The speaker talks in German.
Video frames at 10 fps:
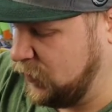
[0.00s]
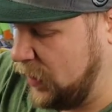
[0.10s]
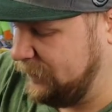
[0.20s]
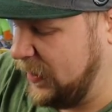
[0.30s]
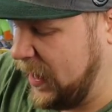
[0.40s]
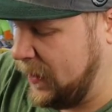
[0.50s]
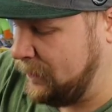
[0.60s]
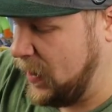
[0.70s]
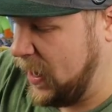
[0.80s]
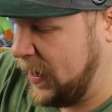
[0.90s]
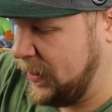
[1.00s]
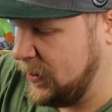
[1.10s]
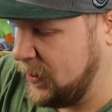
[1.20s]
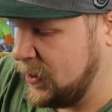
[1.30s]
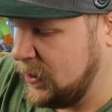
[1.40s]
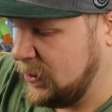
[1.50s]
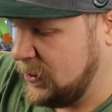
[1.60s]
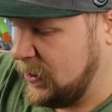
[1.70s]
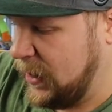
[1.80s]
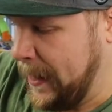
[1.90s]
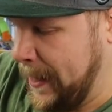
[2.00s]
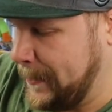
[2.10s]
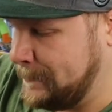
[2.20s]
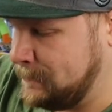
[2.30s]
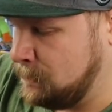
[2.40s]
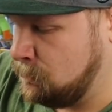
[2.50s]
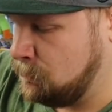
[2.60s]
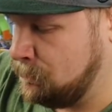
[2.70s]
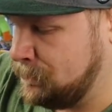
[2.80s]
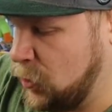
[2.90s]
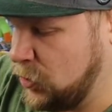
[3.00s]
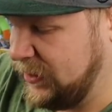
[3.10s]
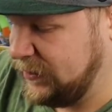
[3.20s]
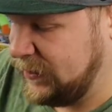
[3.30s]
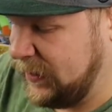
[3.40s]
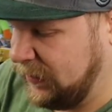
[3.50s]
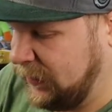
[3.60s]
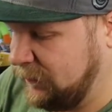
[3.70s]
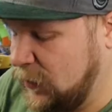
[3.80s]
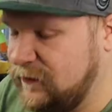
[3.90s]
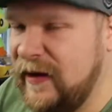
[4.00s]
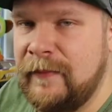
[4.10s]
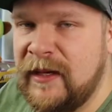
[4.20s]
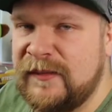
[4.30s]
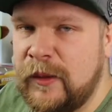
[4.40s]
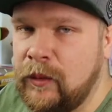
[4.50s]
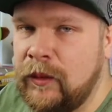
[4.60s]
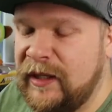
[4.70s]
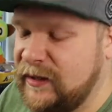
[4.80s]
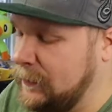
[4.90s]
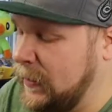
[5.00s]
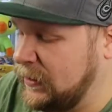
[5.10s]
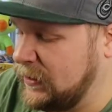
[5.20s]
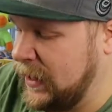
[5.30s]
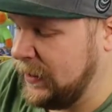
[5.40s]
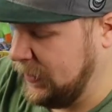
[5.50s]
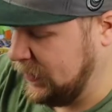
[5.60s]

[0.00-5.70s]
So, wir haben eine ähm, Unlichtenergie. Warum fällt mir das Wort Unlicht immer nicht ein?